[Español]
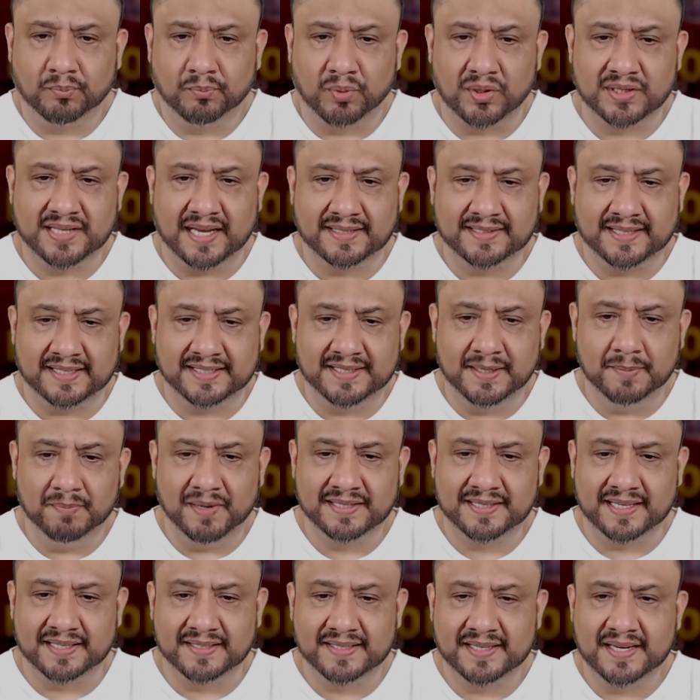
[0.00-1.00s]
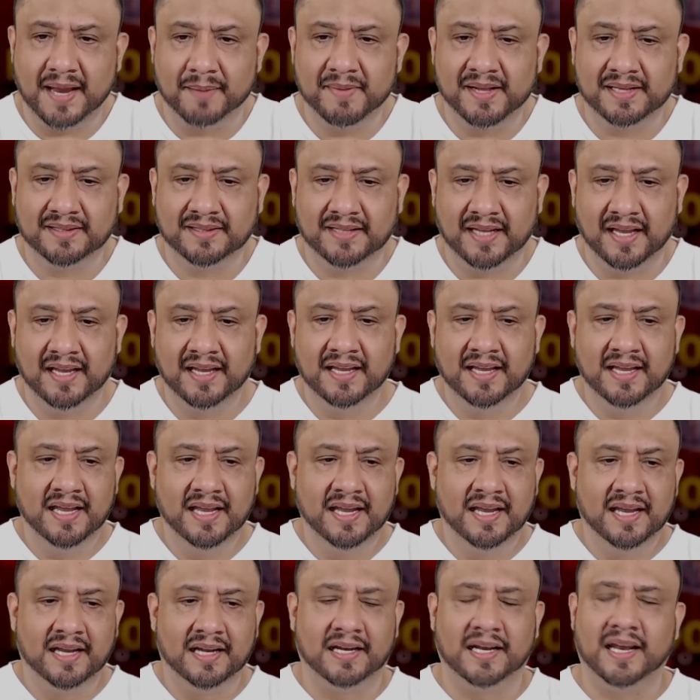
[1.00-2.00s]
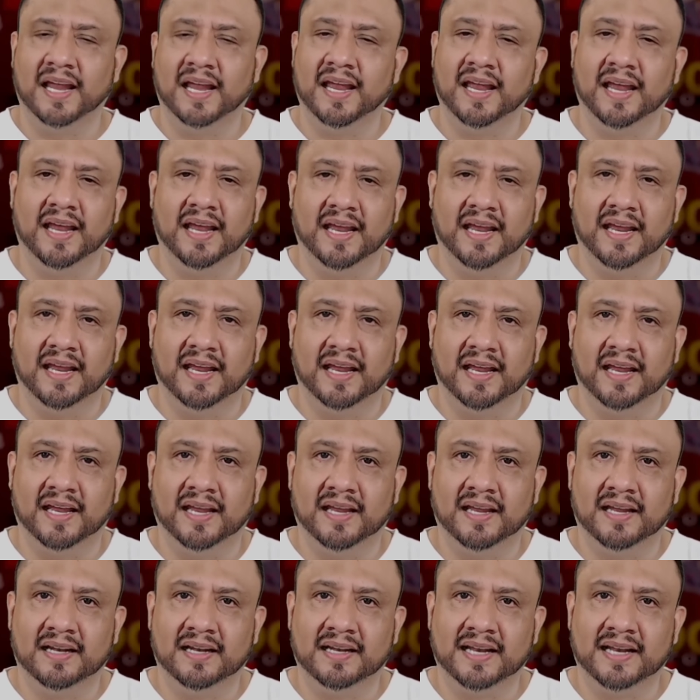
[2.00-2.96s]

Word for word: pues hasta simple y sencillamente le,